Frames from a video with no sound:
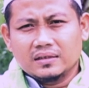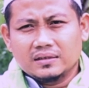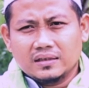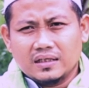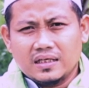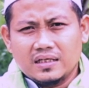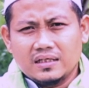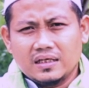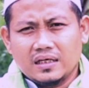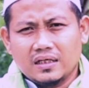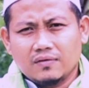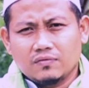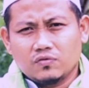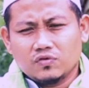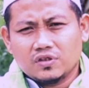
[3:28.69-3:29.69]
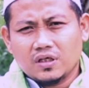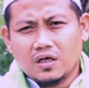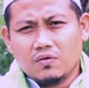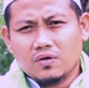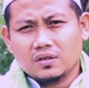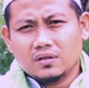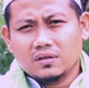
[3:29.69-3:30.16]
sehingga nafsu
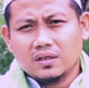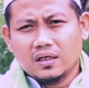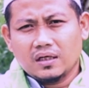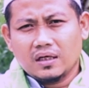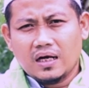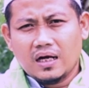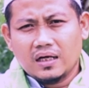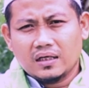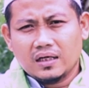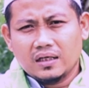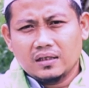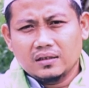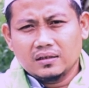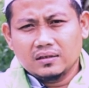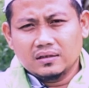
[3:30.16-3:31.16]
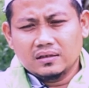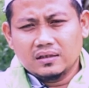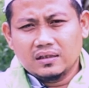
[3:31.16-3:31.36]
syahwat yang akan